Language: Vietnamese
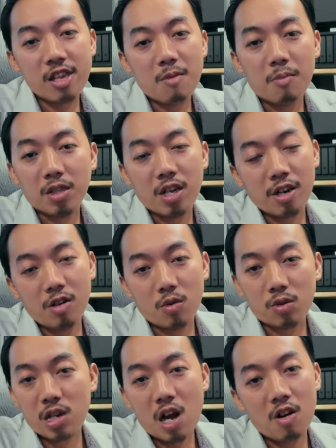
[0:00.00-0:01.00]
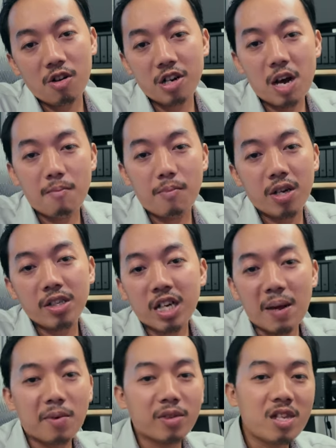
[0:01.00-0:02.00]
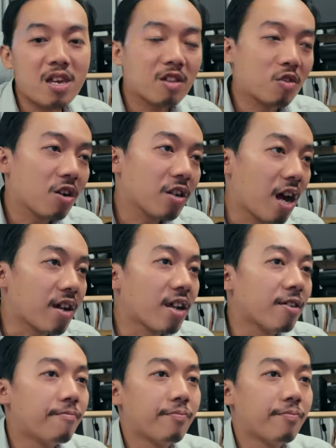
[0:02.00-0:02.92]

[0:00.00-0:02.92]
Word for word: tiệm mà sân hột chào đồng phải sang một tia toàn thấy